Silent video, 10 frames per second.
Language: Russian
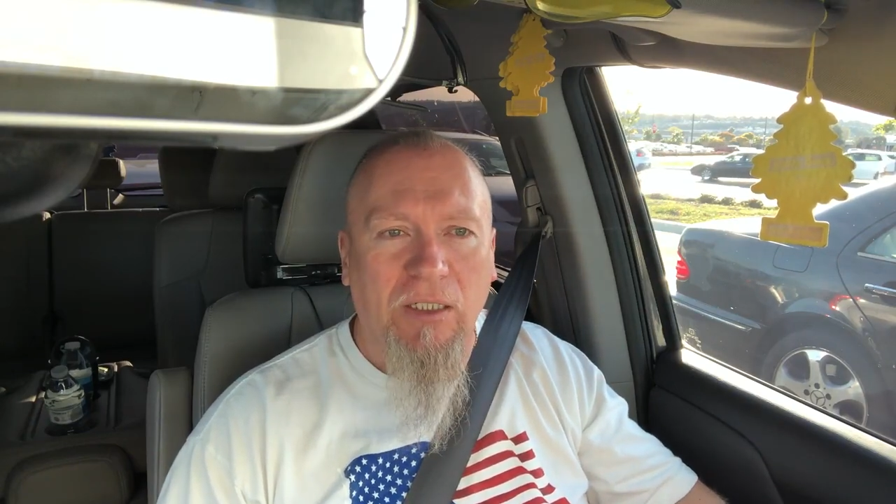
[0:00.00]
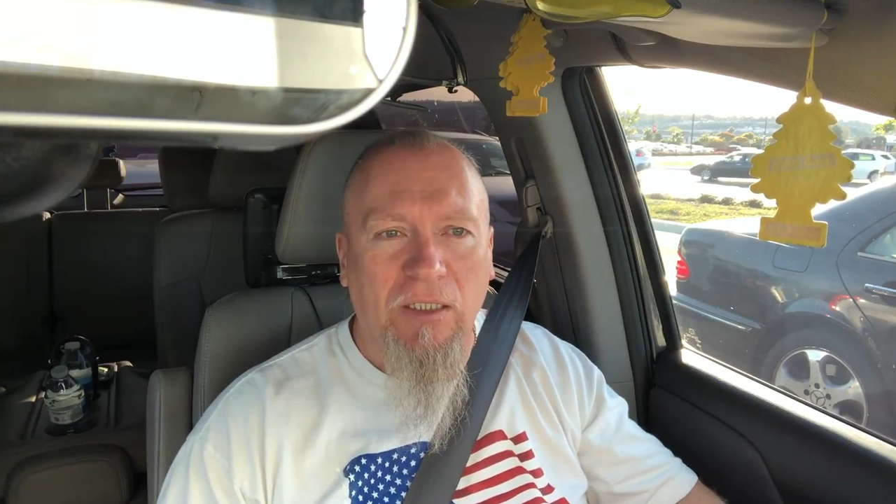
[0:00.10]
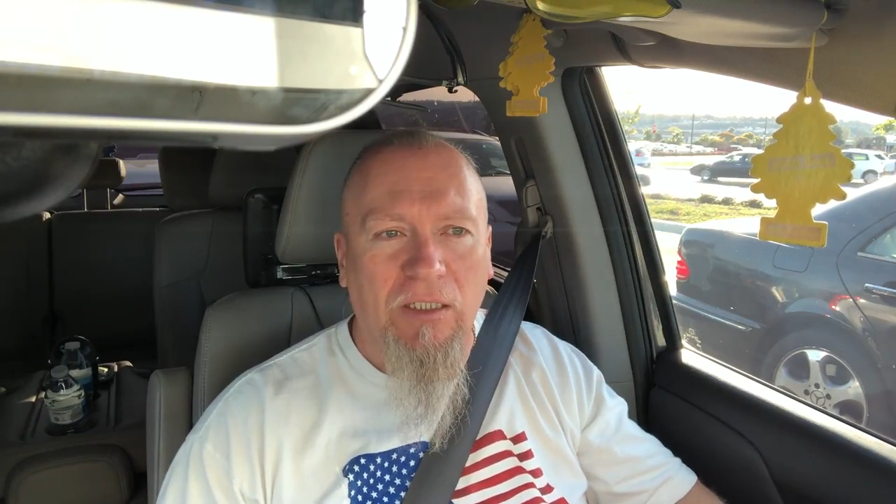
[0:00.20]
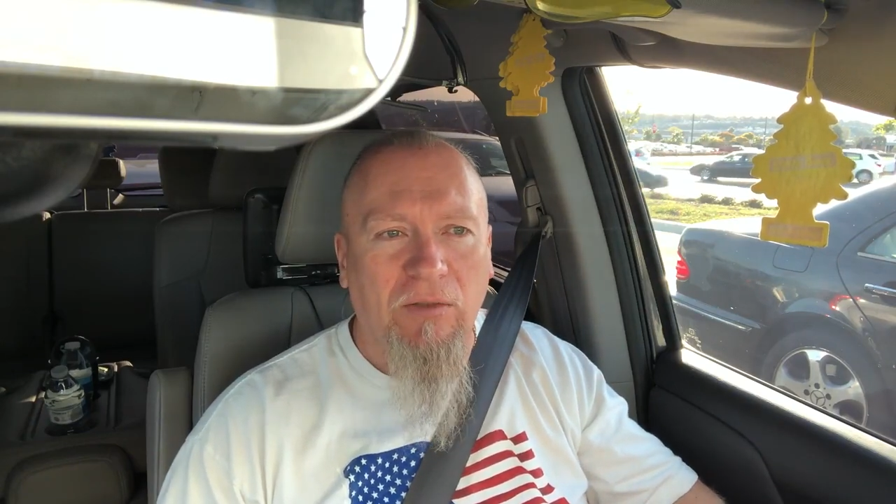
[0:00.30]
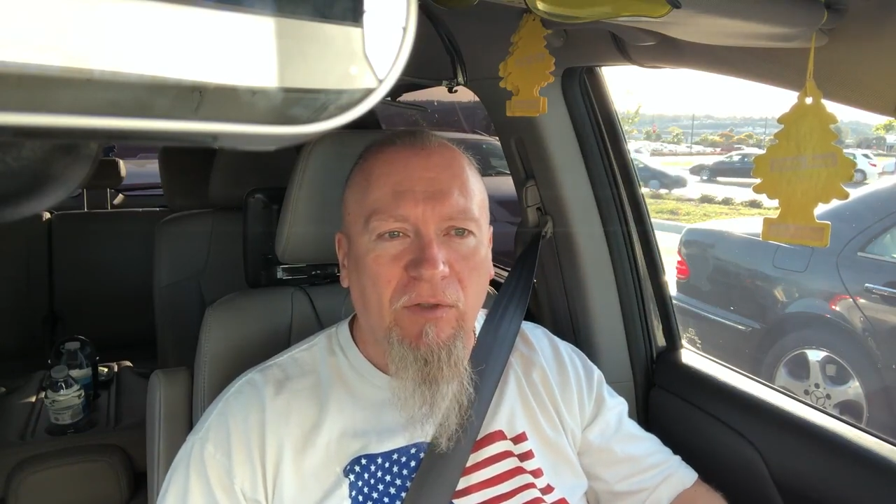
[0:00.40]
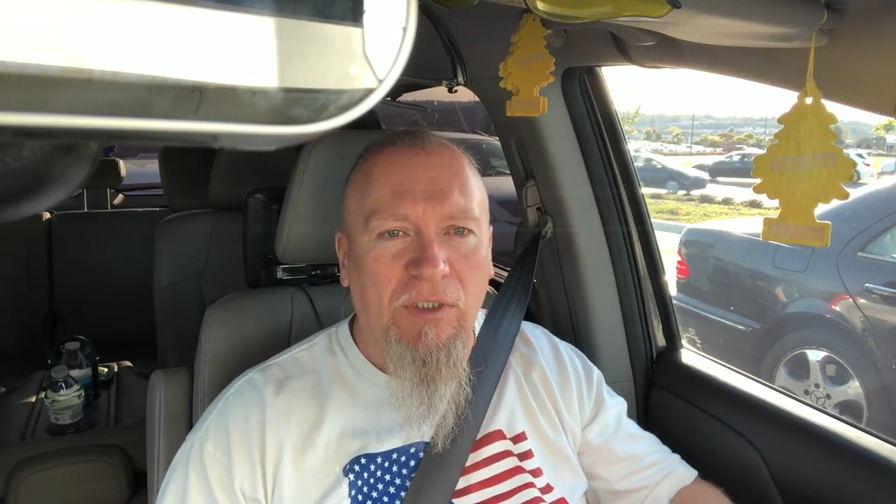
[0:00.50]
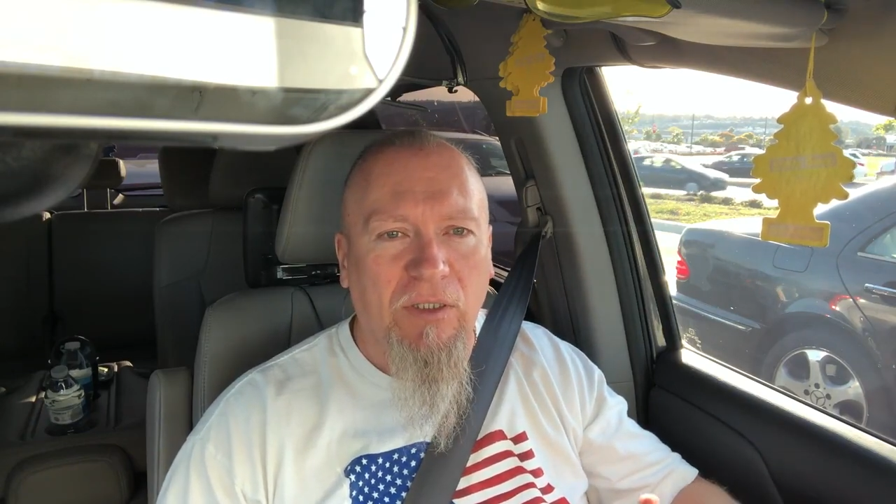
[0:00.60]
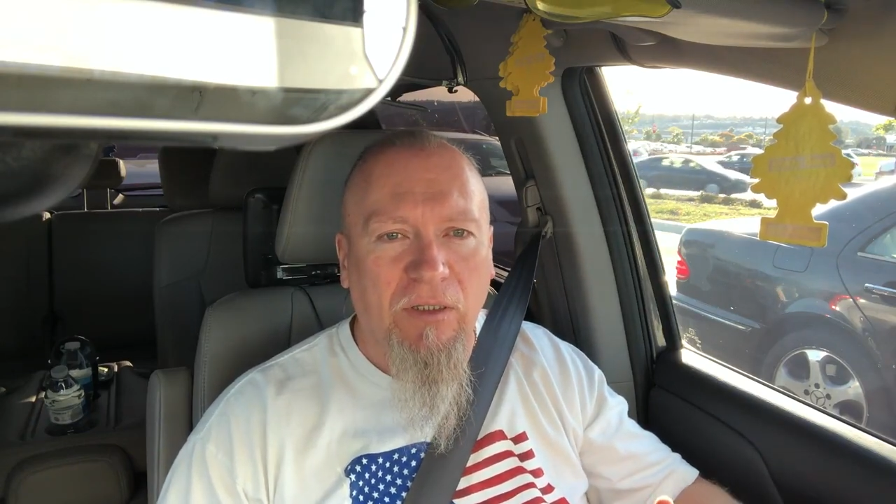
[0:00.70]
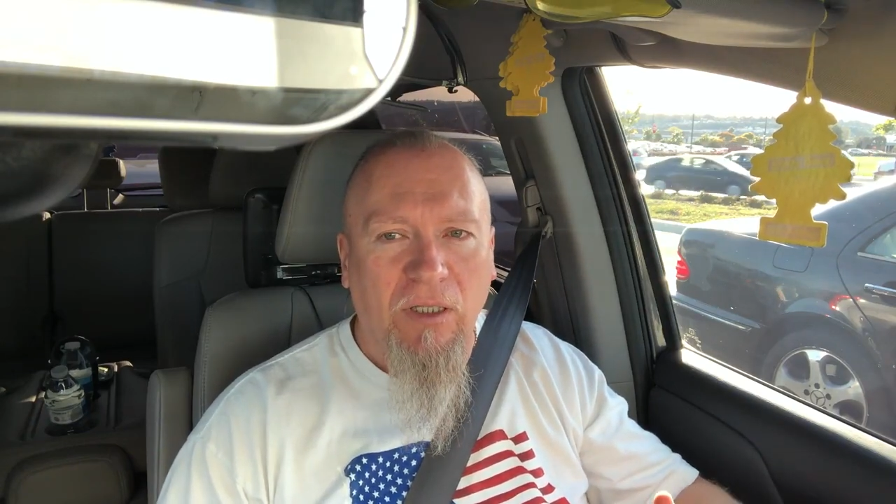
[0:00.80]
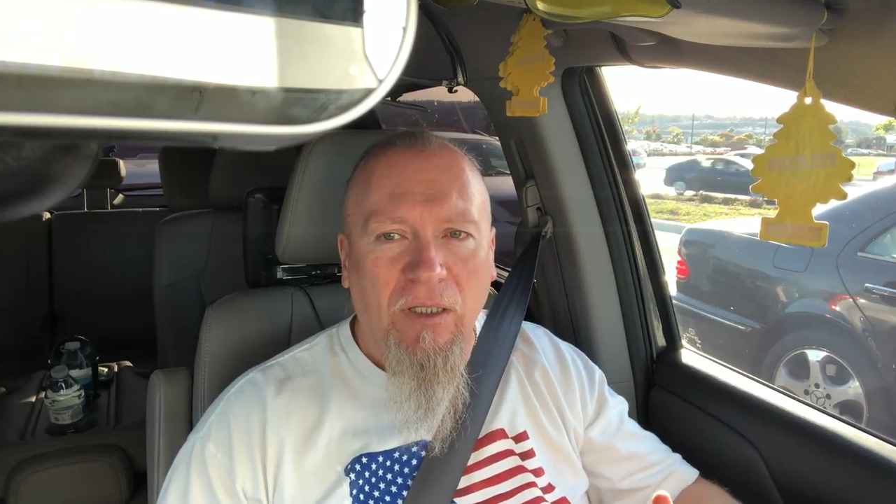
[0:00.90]
когда ты
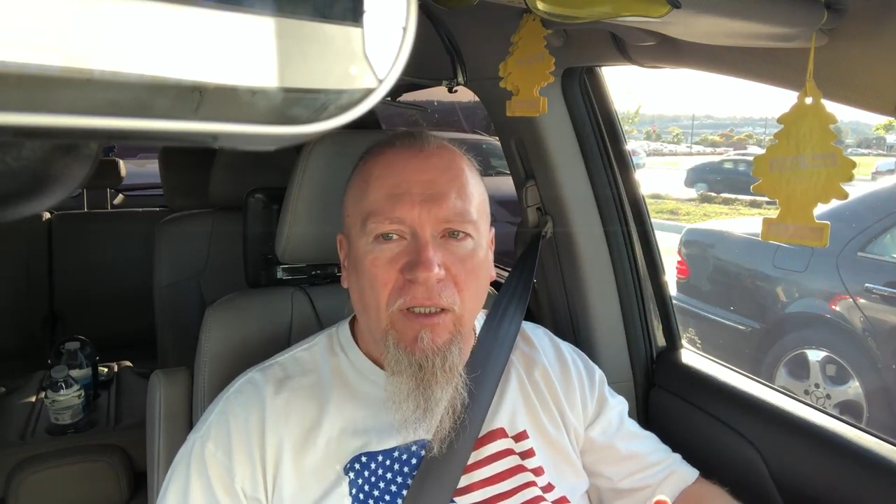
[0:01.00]
видел